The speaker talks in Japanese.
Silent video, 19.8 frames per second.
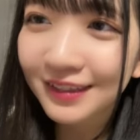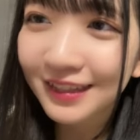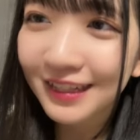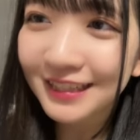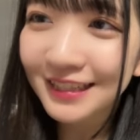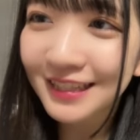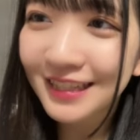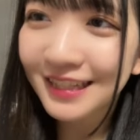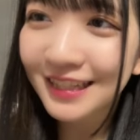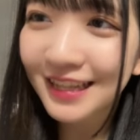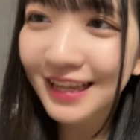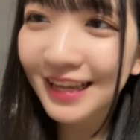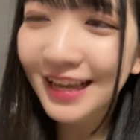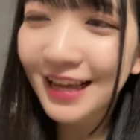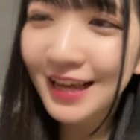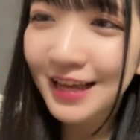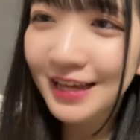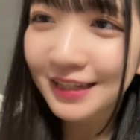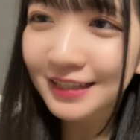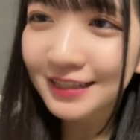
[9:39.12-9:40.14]
重ねて
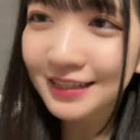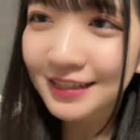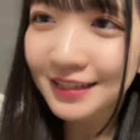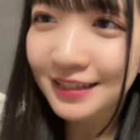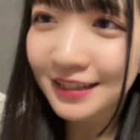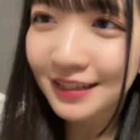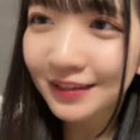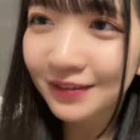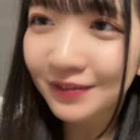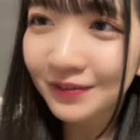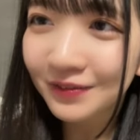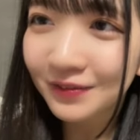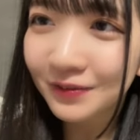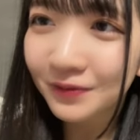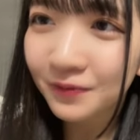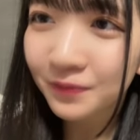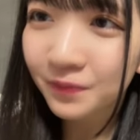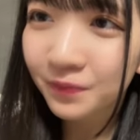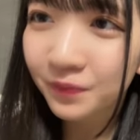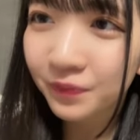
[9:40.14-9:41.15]
重ねていこ
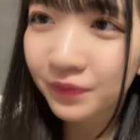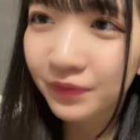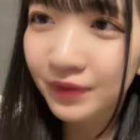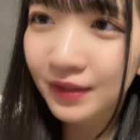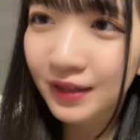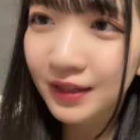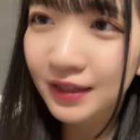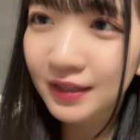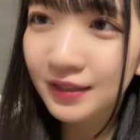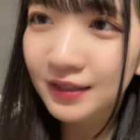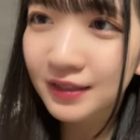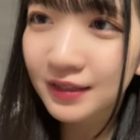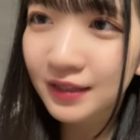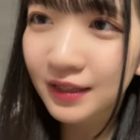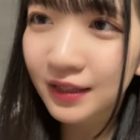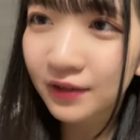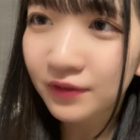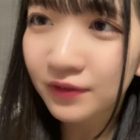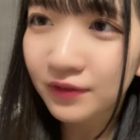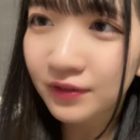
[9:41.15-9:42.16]
う地
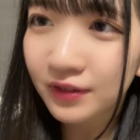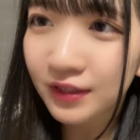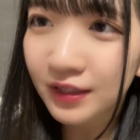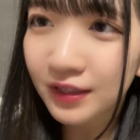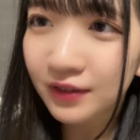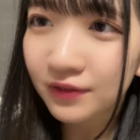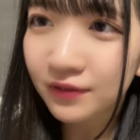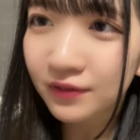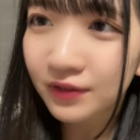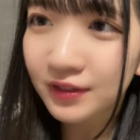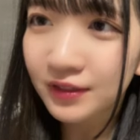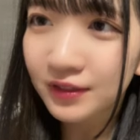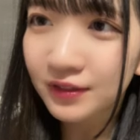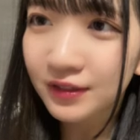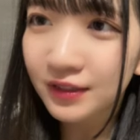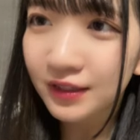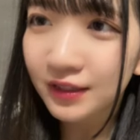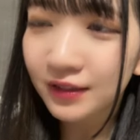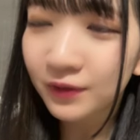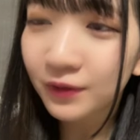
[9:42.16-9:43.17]
形ホールにコカちゃんの
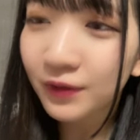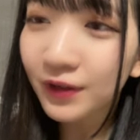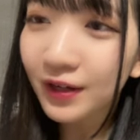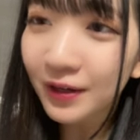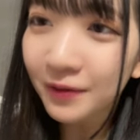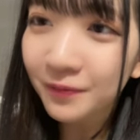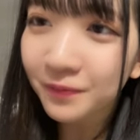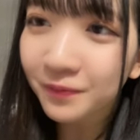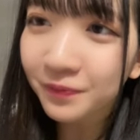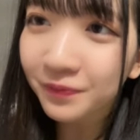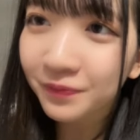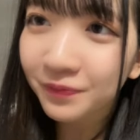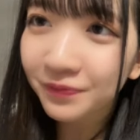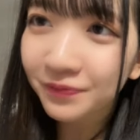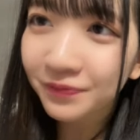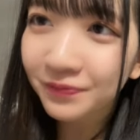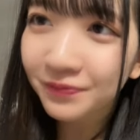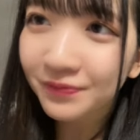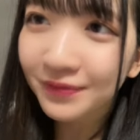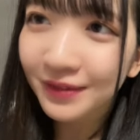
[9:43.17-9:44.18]
サインわ
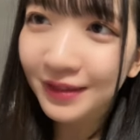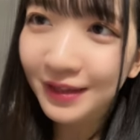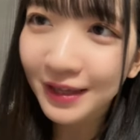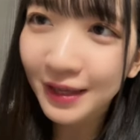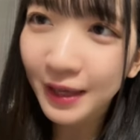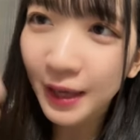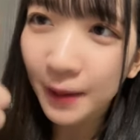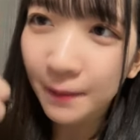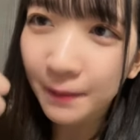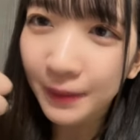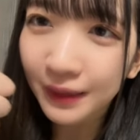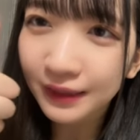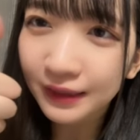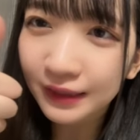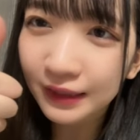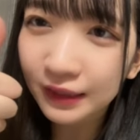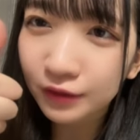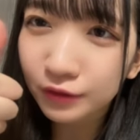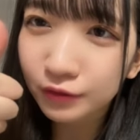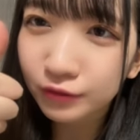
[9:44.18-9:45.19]
待っ
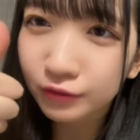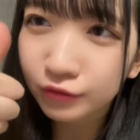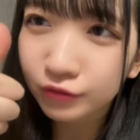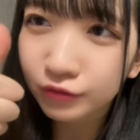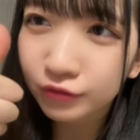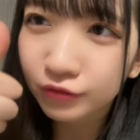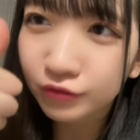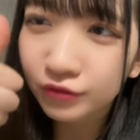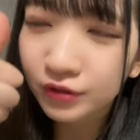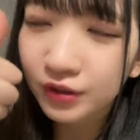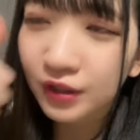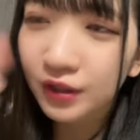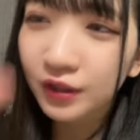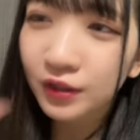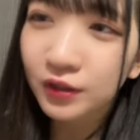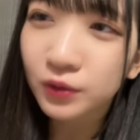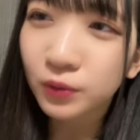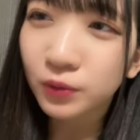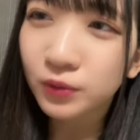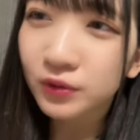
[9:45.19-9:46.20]
てる
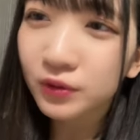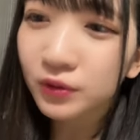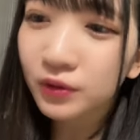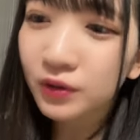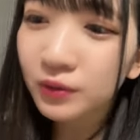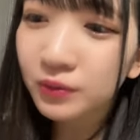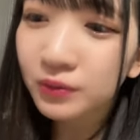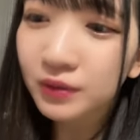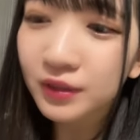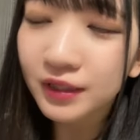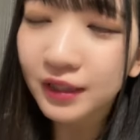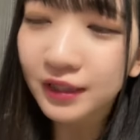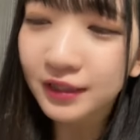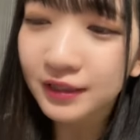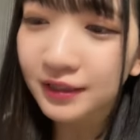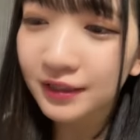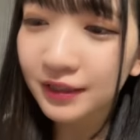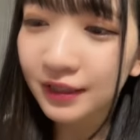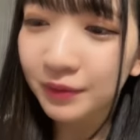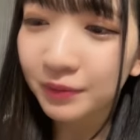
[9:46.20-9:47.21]
そうそういう風になっ
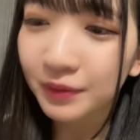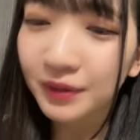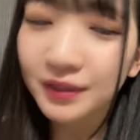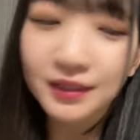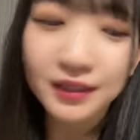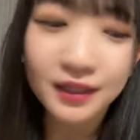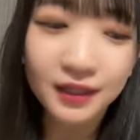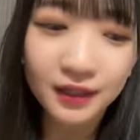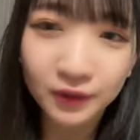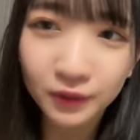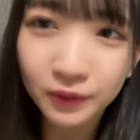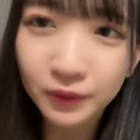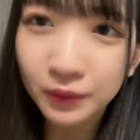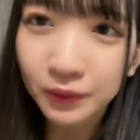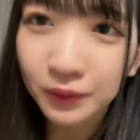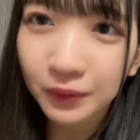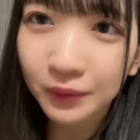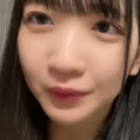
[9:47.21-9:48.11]
ちゃいましたよ